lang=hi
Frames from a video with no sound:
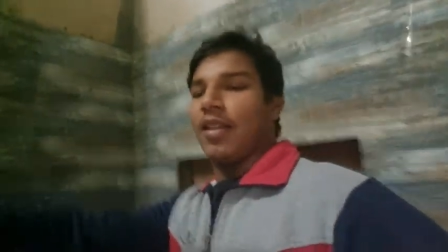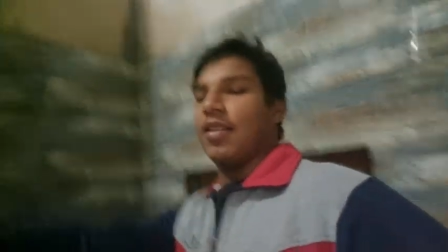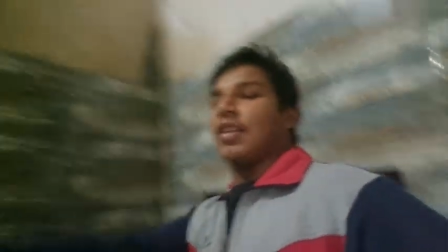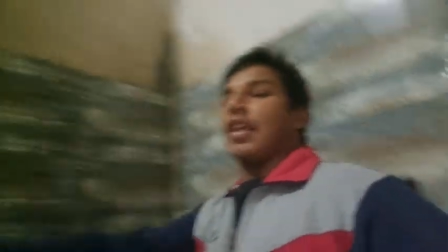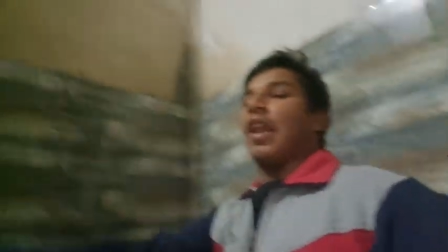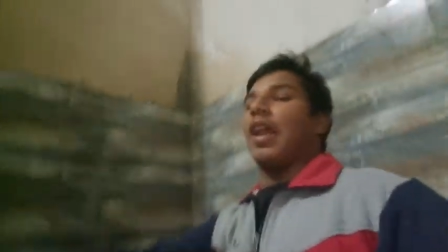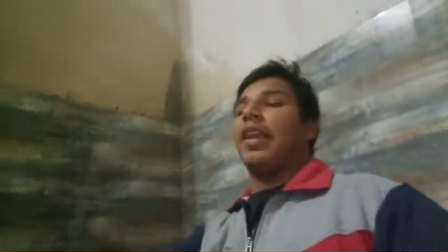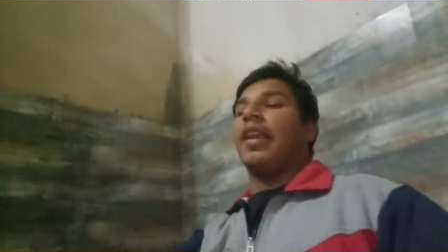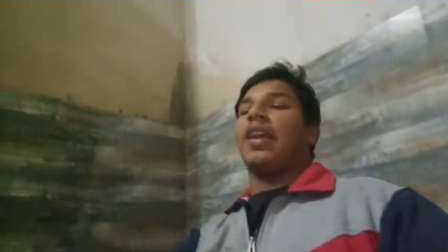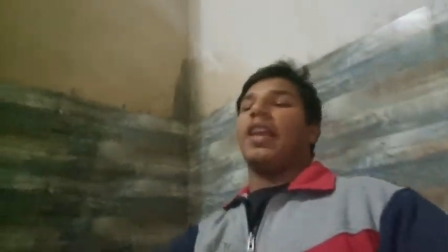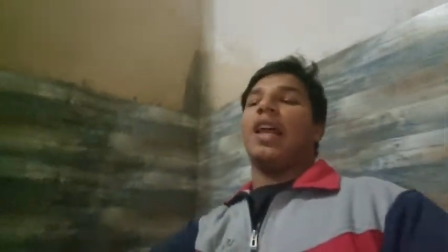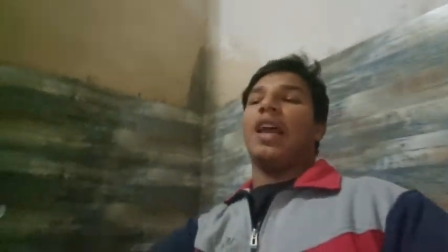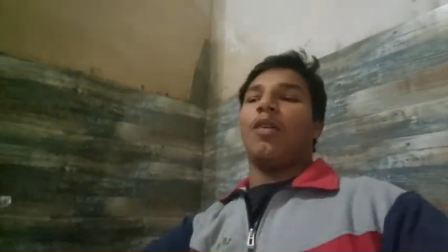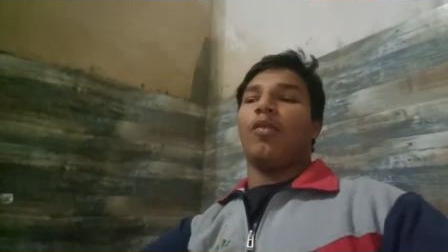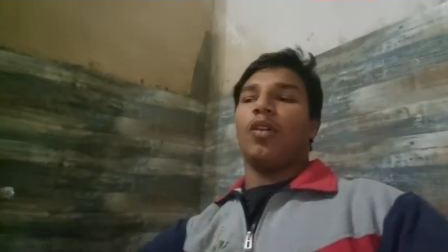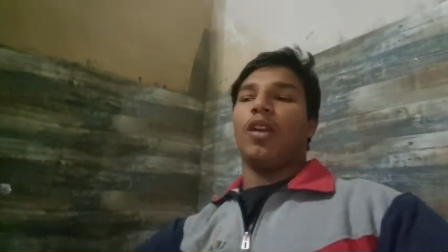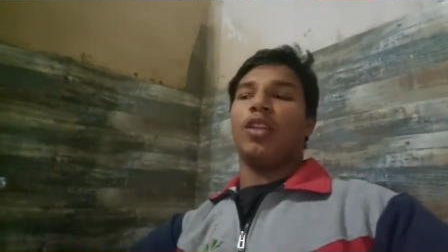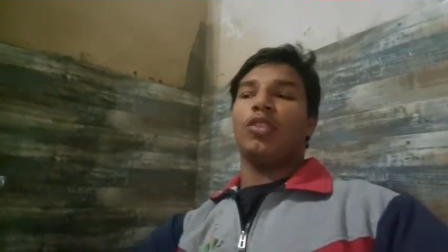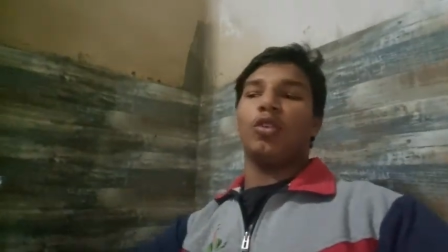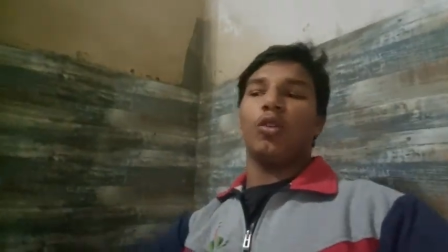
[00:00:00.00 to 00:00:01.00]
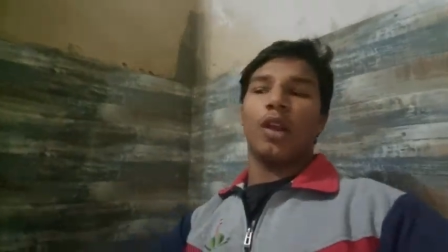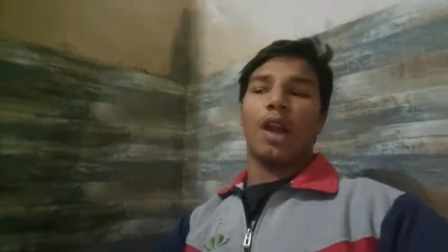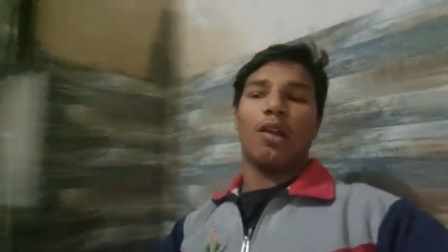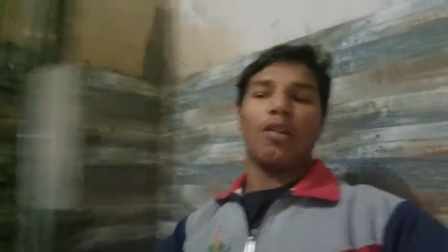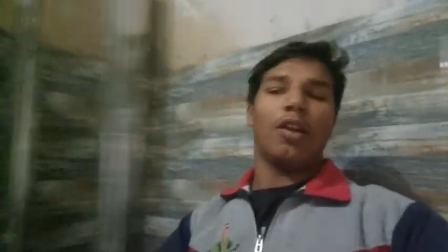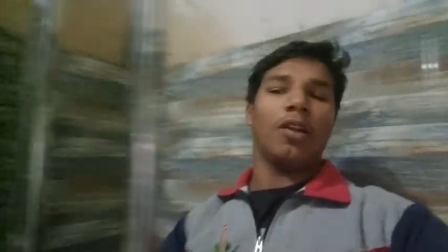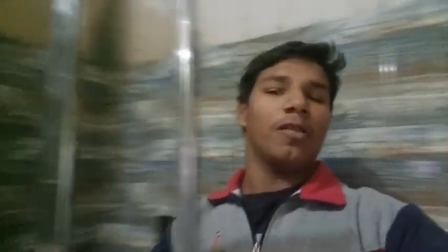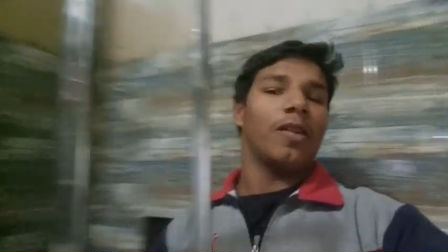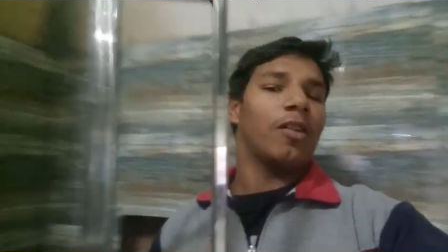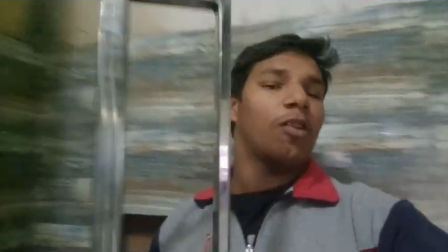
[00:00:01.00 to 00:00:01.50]
चलाने के लिए आऊंगा ना दो राउंड
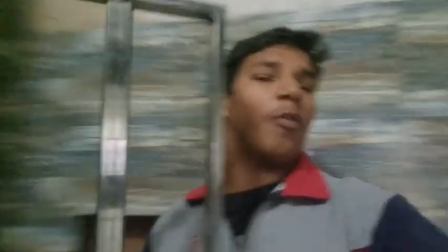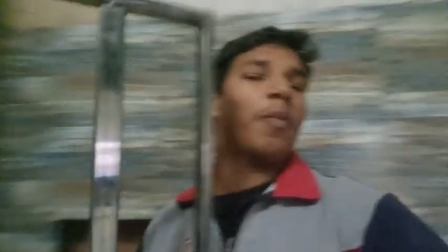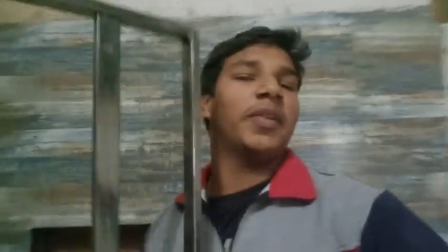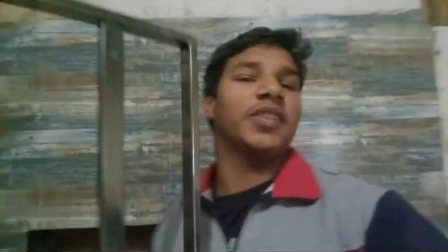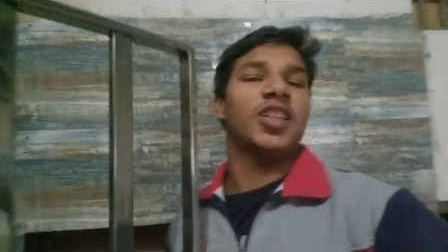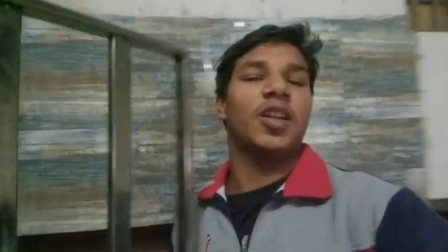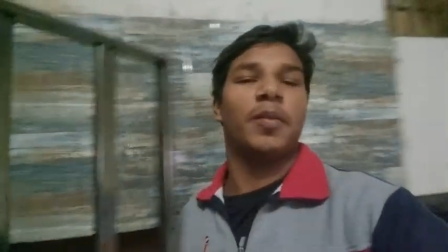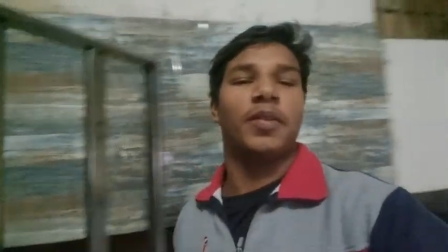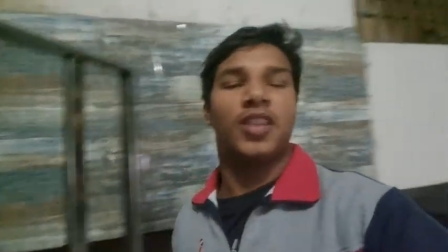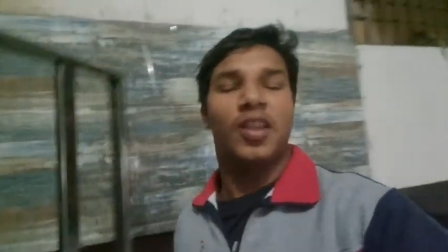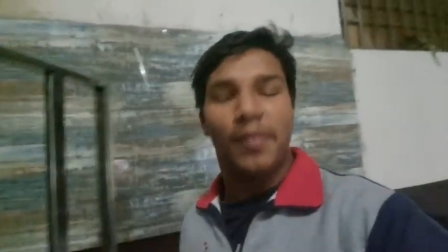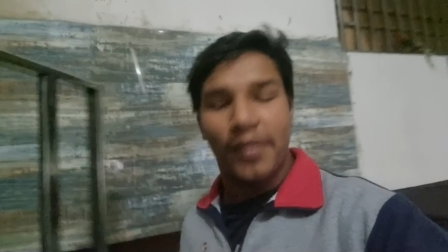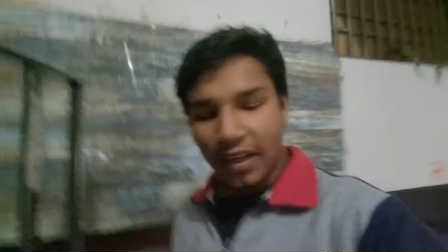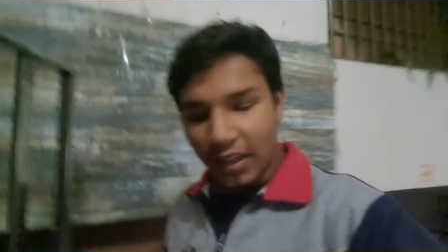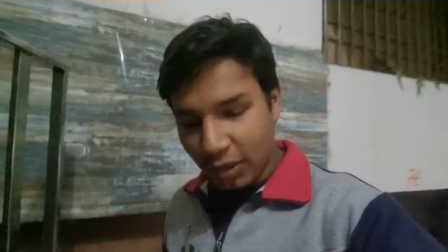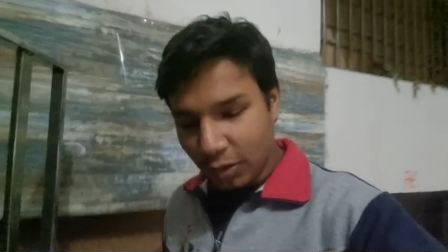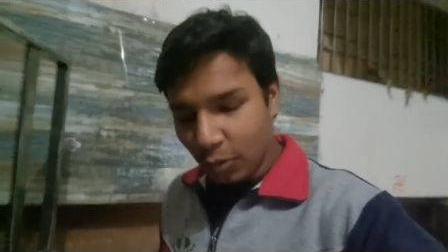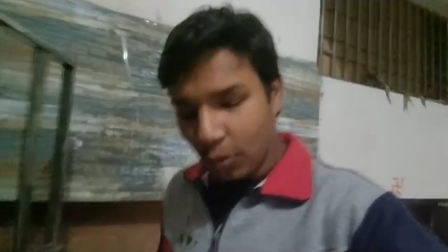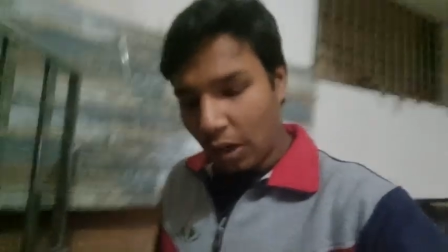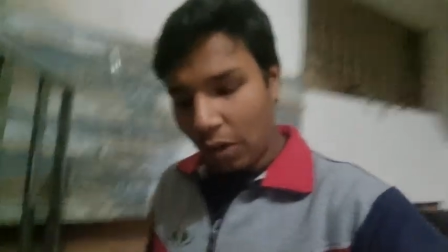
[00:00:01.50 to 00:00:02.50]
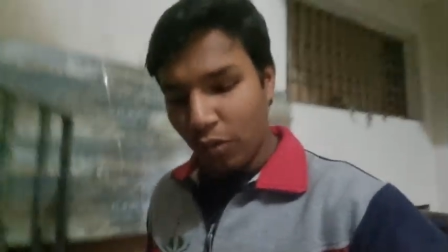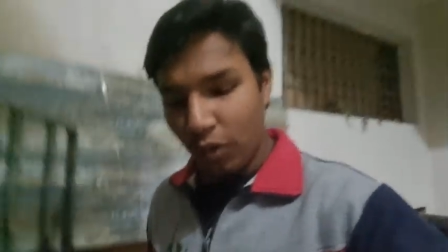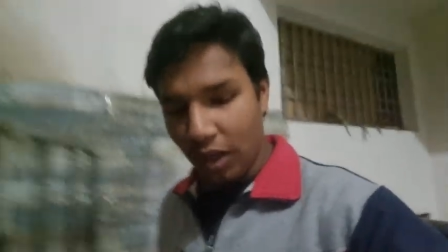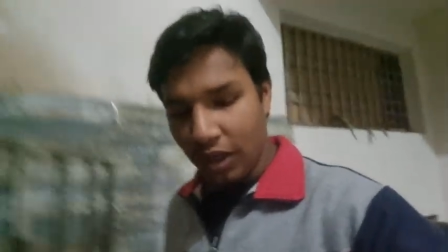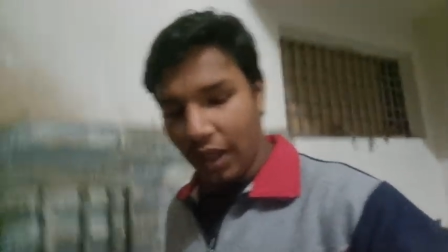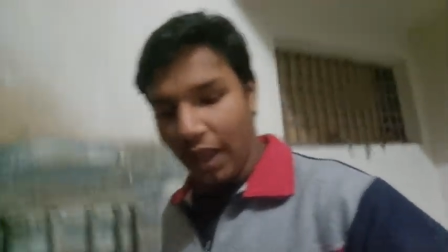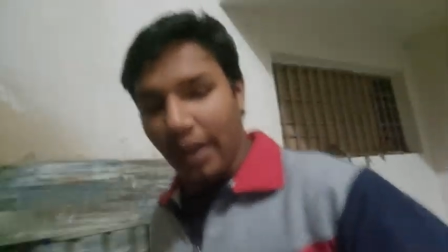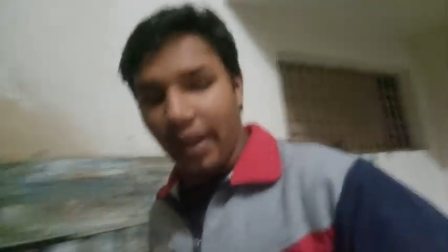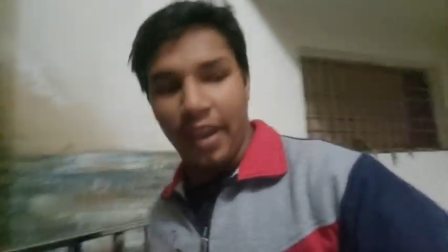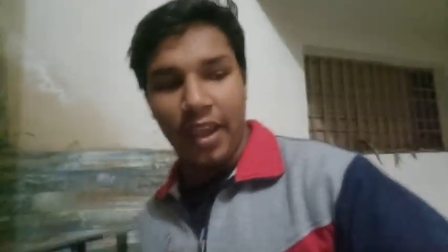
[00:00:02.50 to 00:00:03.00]
लगाऊंगा पंद्रह पंद्रह मिनट के दो राउंड
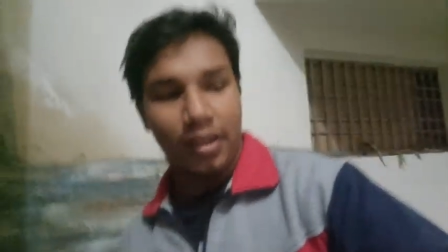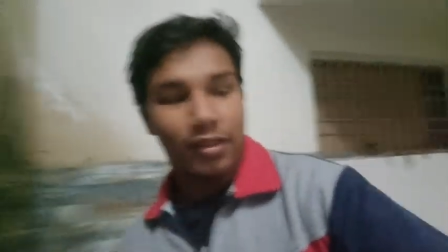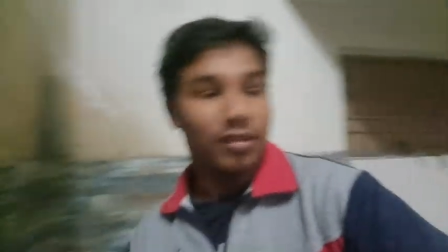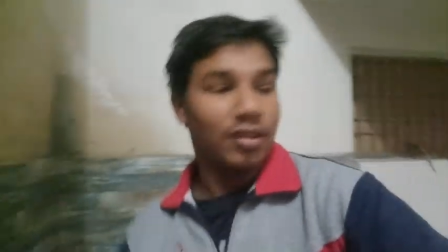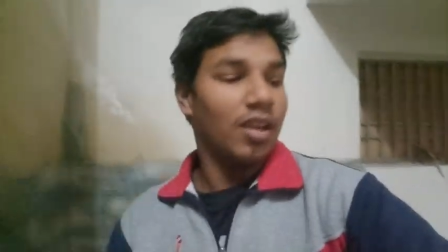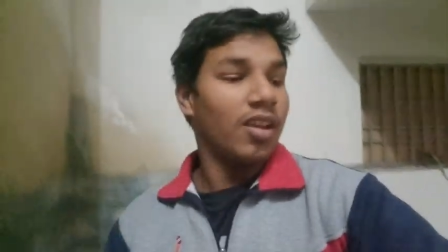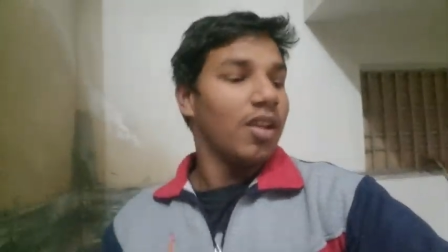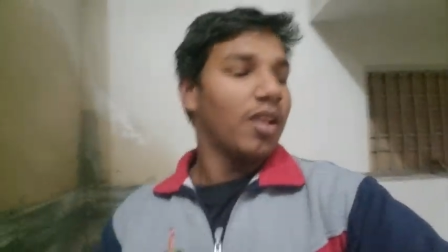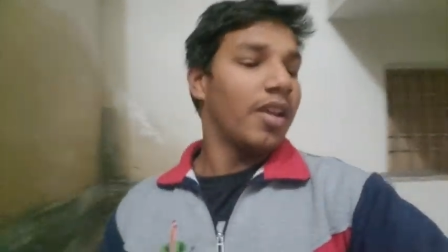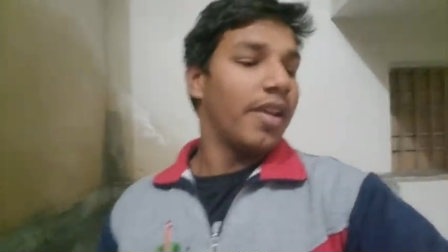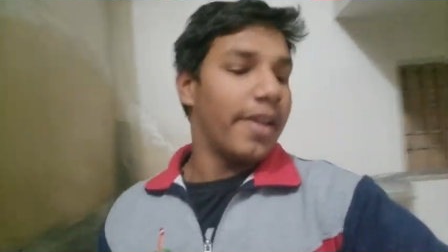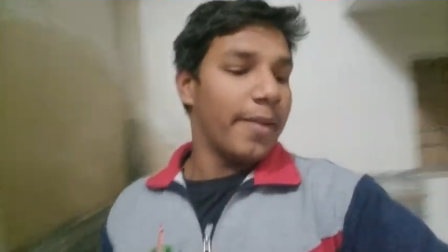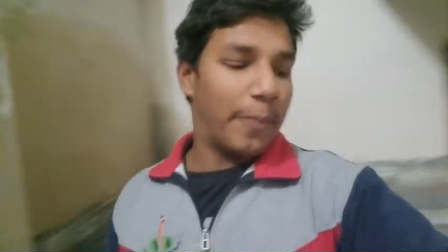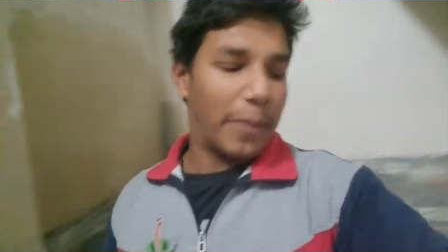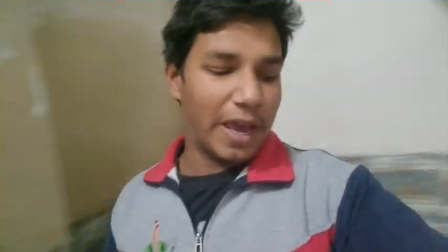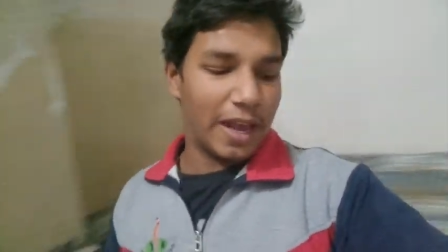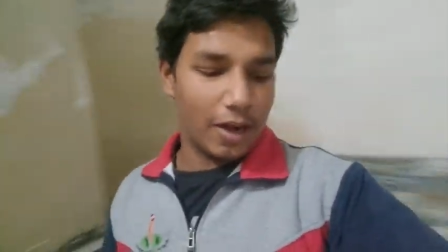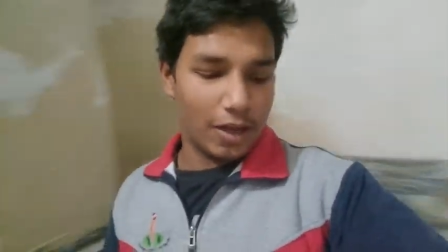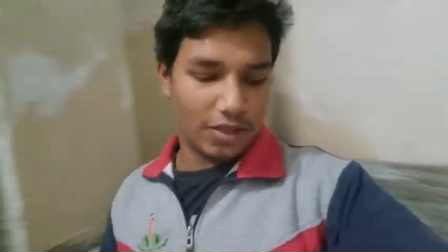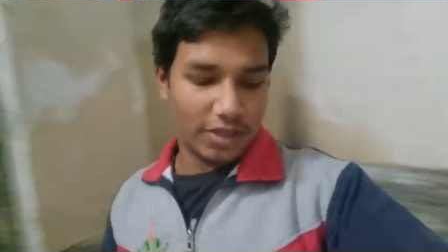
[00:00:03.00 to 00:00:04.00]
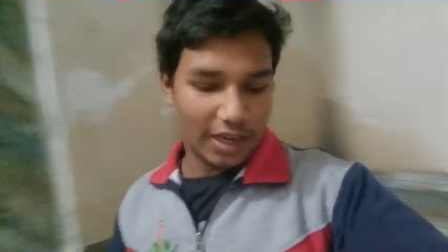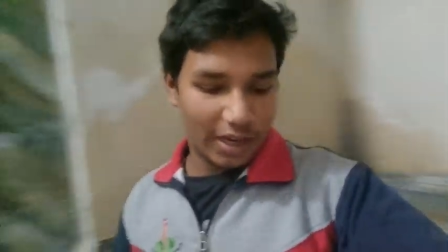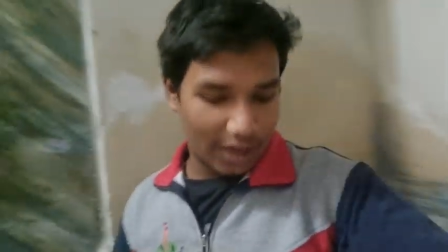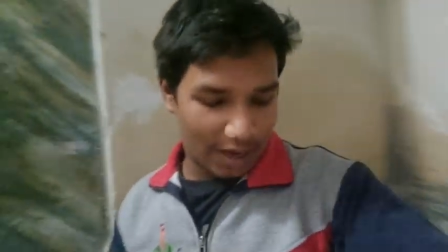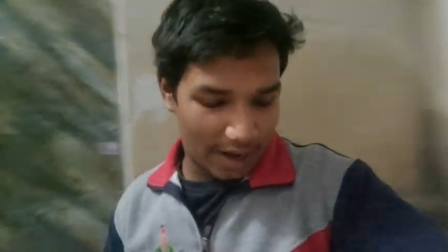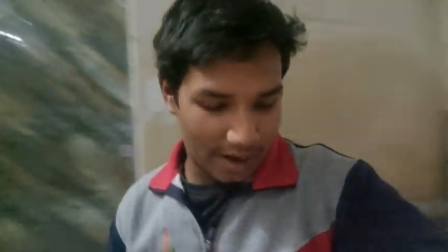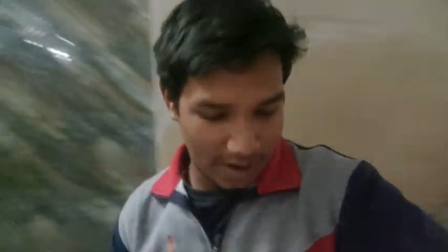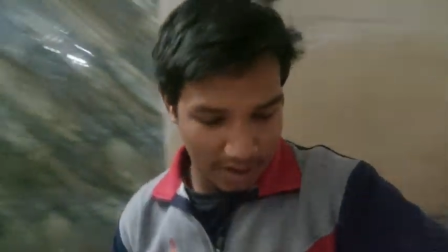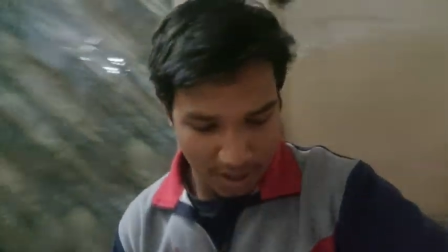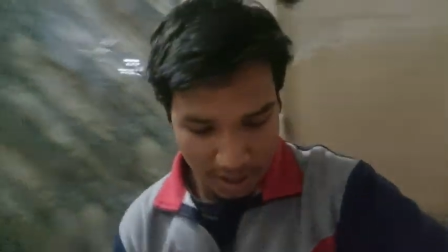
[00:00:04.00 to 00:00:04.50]
लगाएंगे एक पहला चल रहा
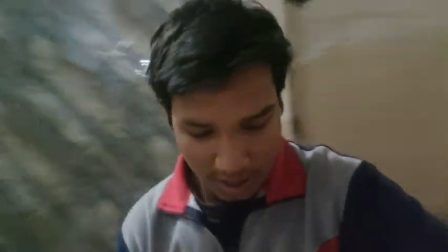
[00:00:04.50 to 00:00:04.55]
है